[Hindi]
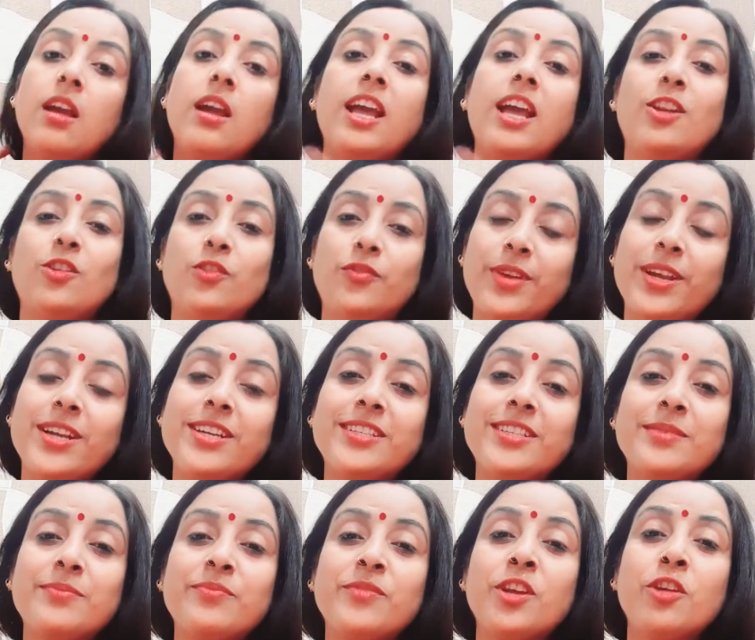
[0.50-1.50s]
हेलो फ्रेंड्स
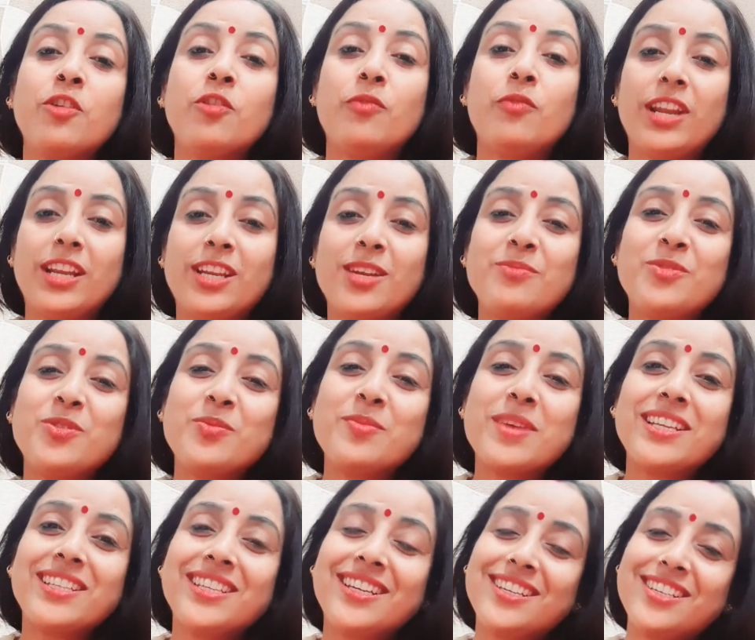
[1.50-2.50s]
वेलकम टू माय
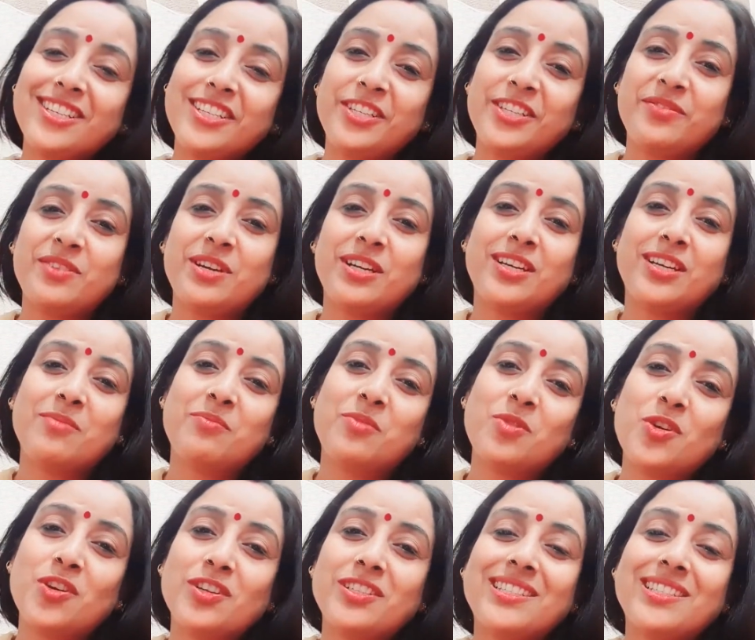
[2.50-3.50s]
चैनल शिवांका
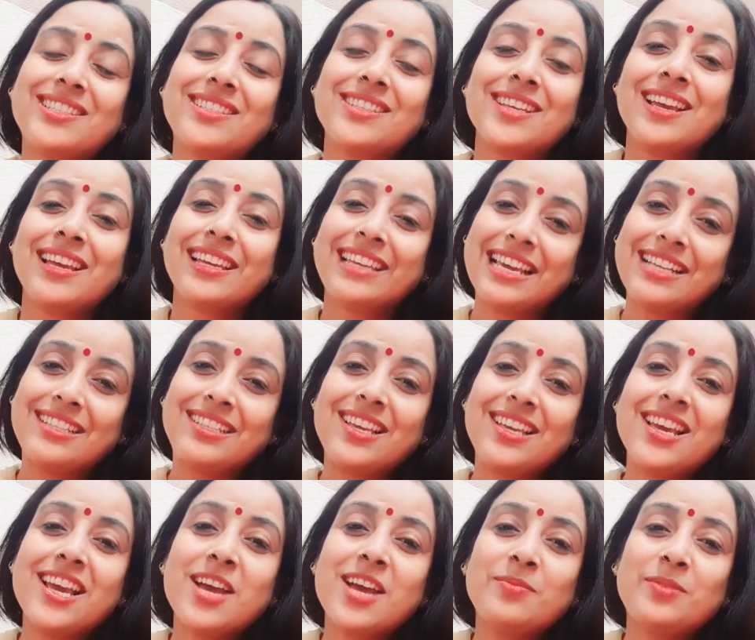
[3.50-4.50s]
ब्लॉग्स कैसे
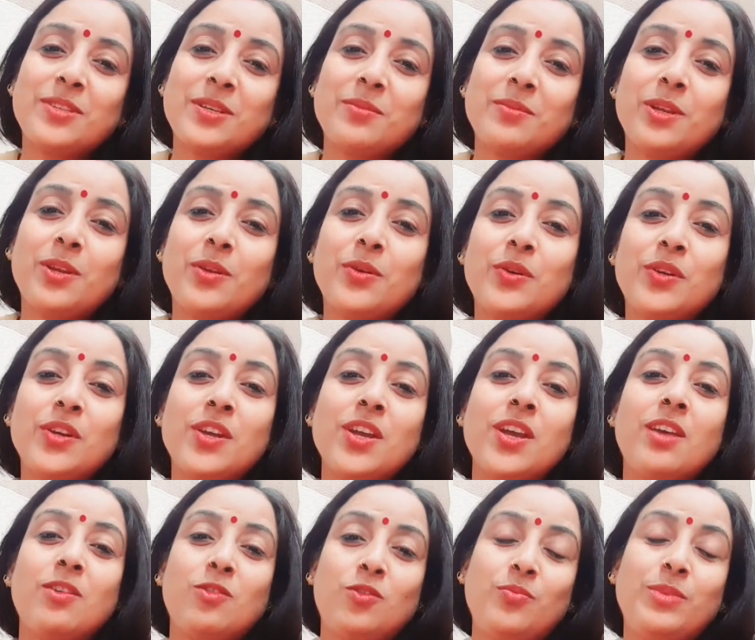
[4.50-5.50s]
हैं आप सभी लोग
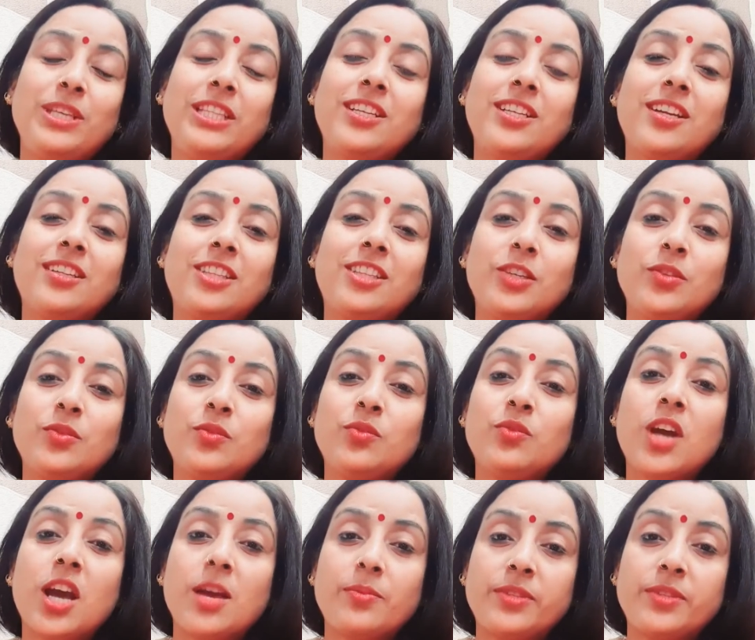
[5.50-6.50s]
उम्मीद करती हूँ
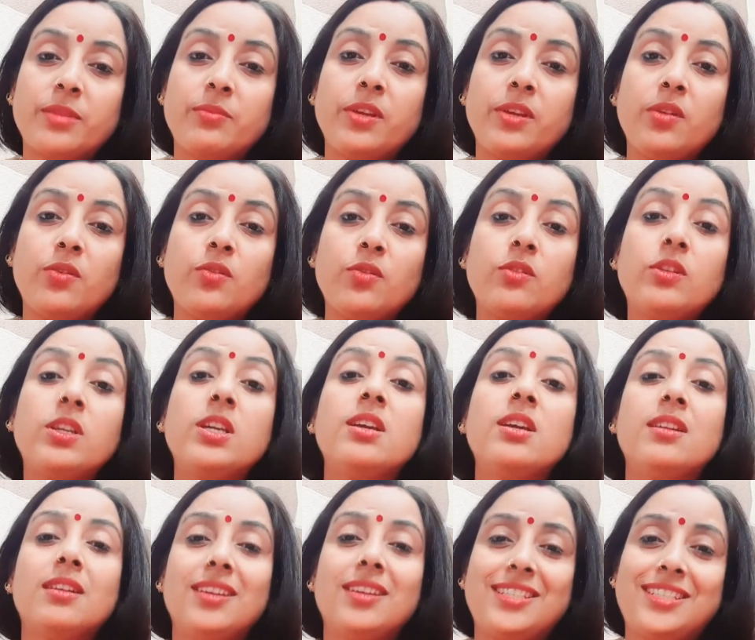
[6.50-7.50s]
आप सभी लोग
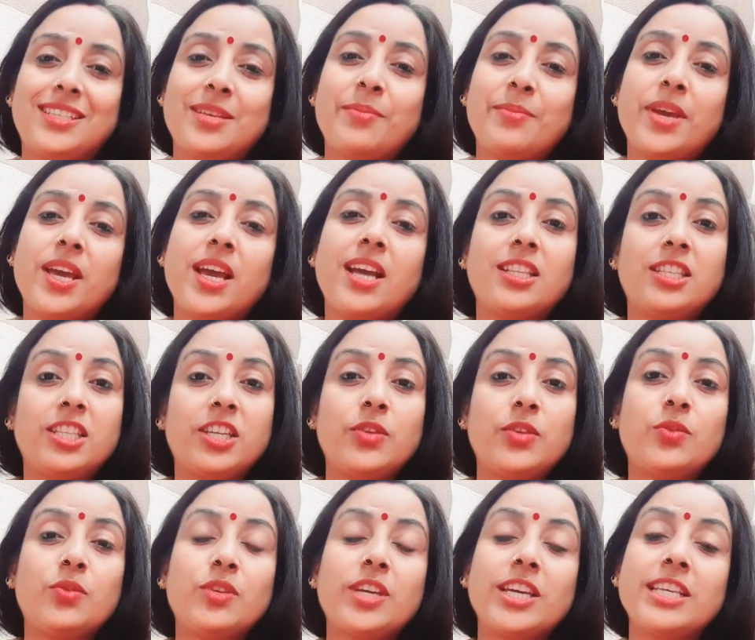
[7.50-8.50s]
इस समय अच्छे
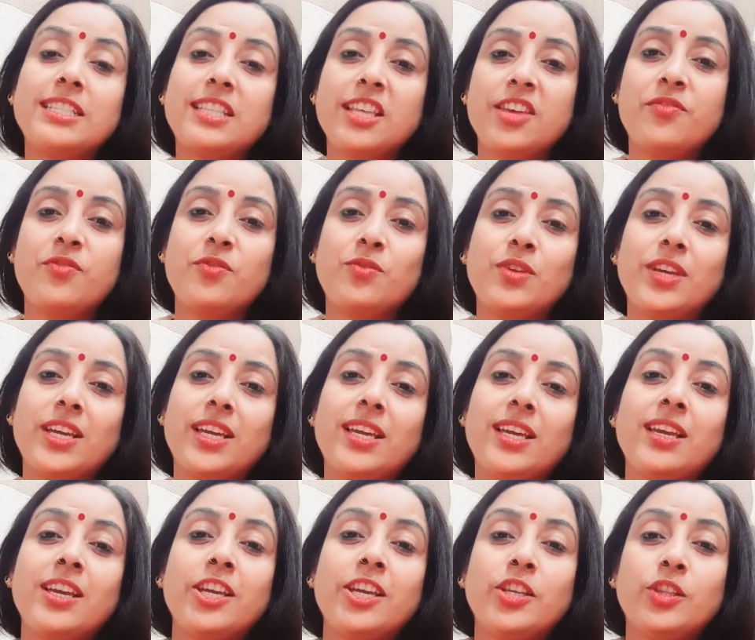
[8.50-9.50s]
होंगे सेफ होंगे
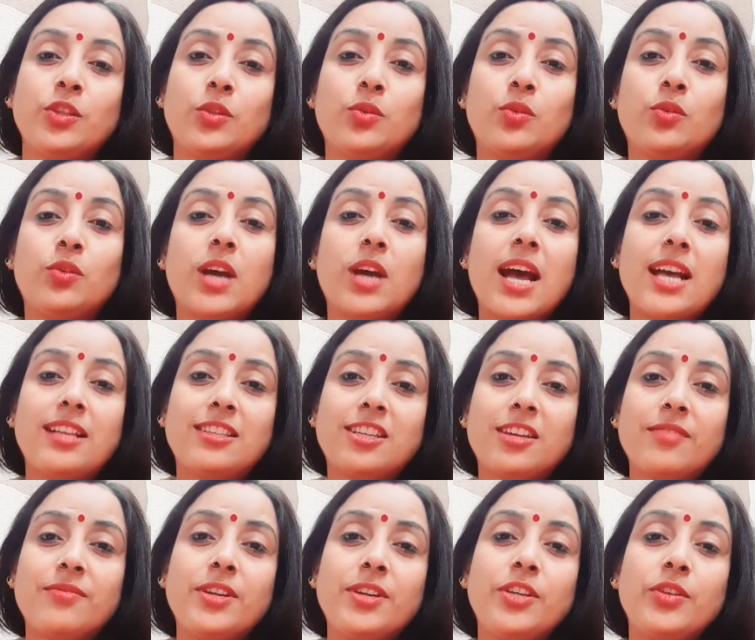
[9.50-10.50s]
तो आज का
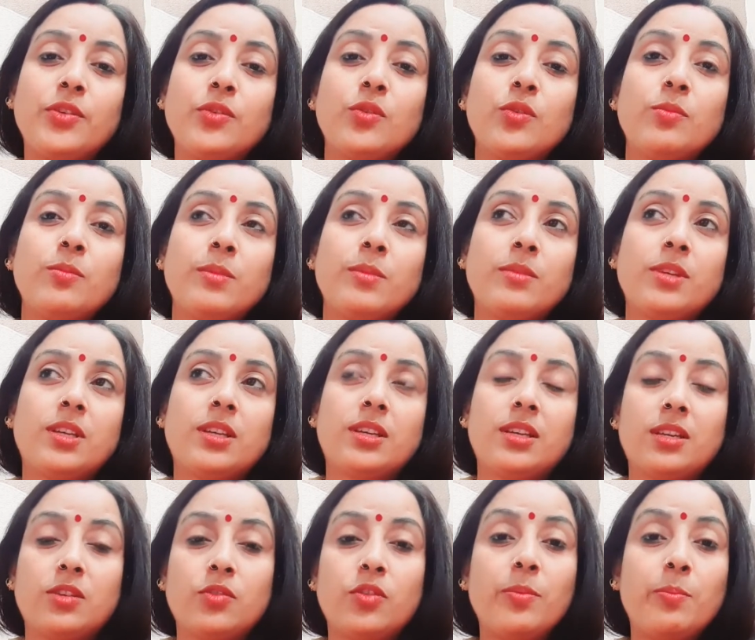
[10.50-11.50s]
वीडियो आ,
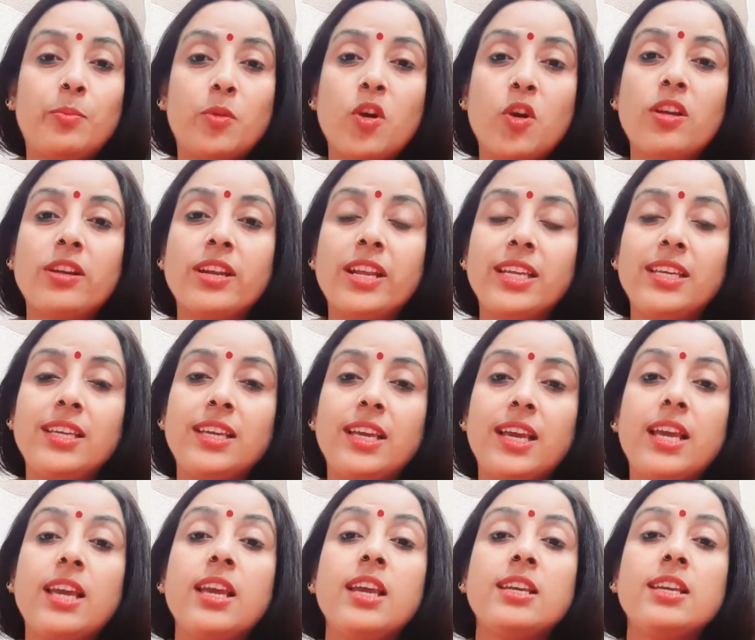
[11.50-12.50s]
कोई ब्लॉग नहीं है
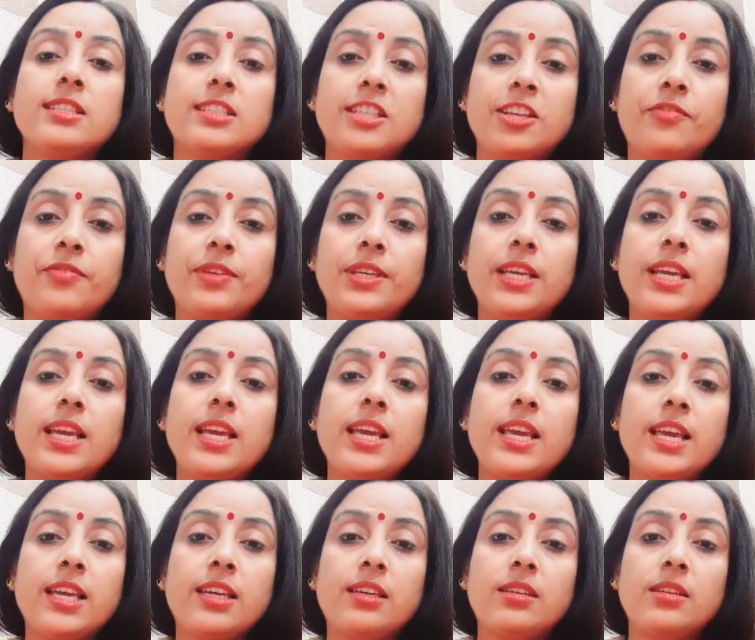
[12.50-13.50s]
सिर्फ ये
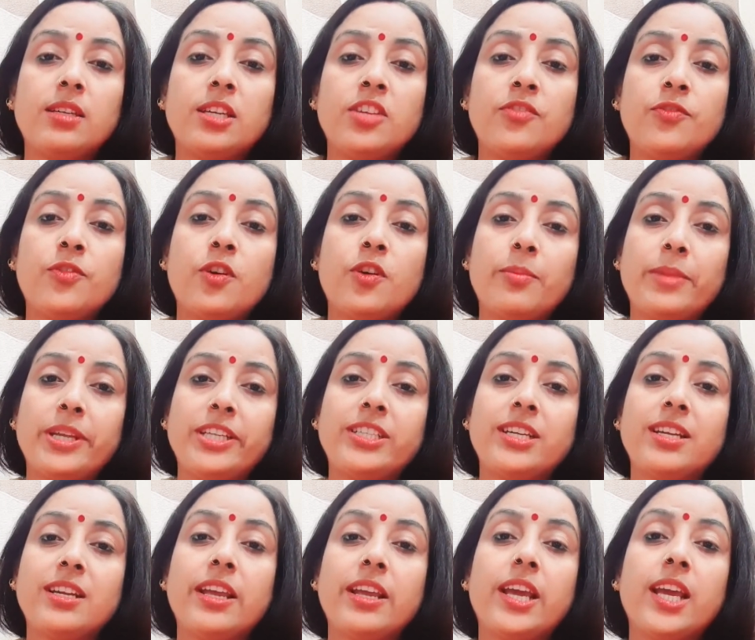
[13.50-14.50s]
एक
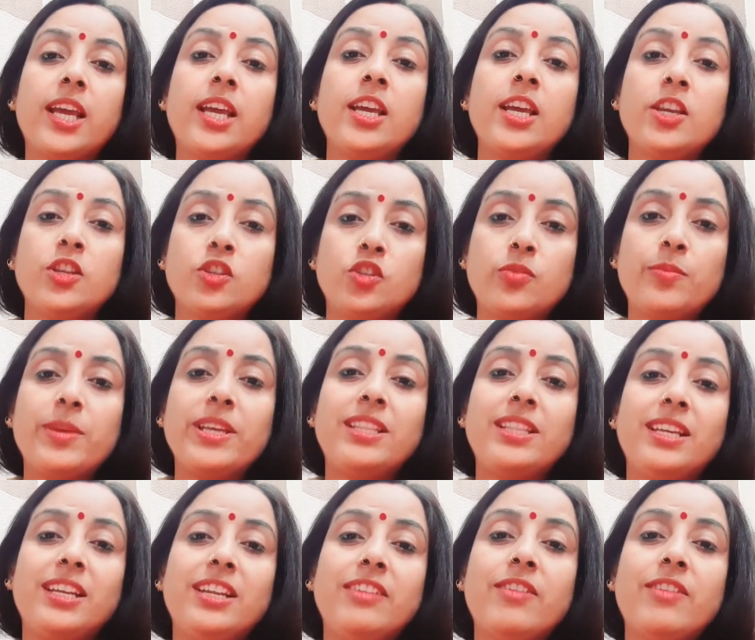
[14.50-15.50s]
इन्फॉर्मेशन है जो मैं
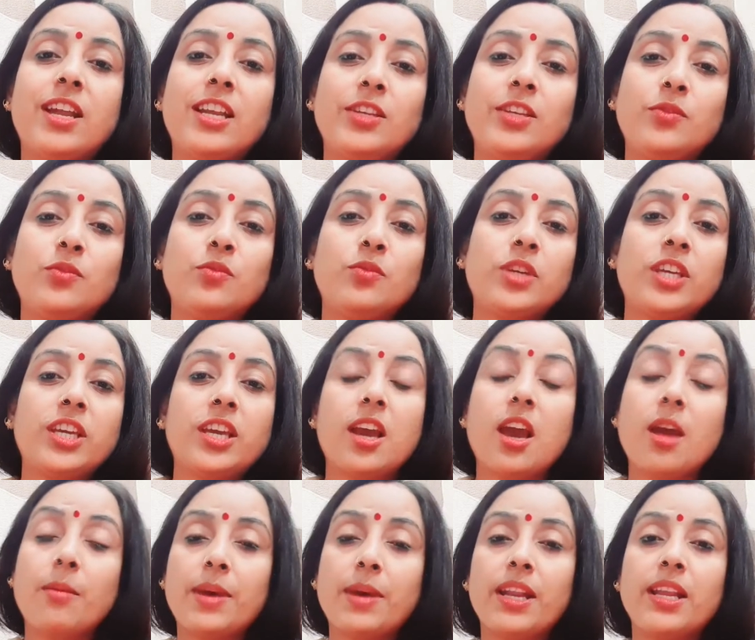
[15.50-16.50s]
देने वाली हूँ कि
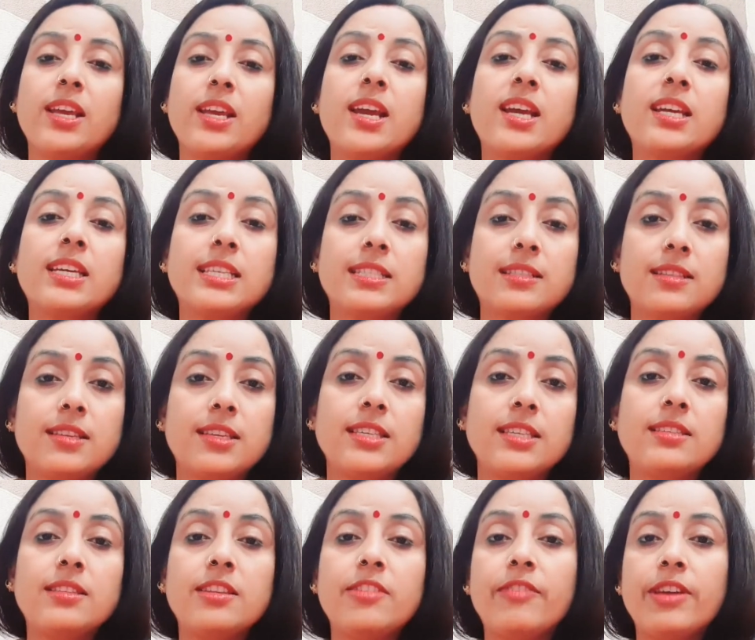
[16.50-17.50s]
हमारे यहाँ किसने
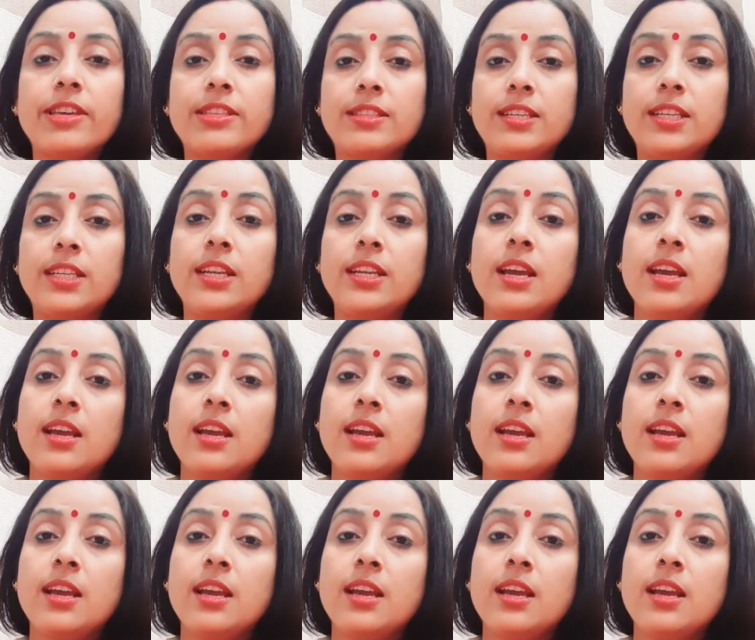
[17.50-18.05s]
किसने वैक्सीन